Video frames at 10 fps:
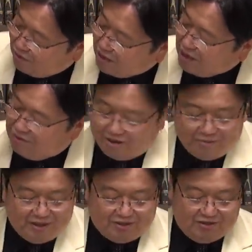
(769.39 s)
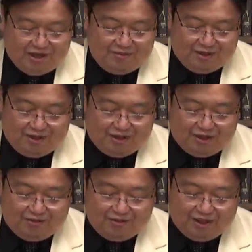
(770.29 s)
これあの、鬼滅の刃に出
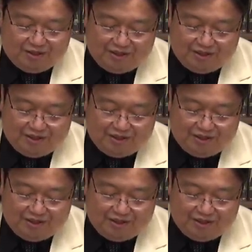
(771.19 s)
てくるです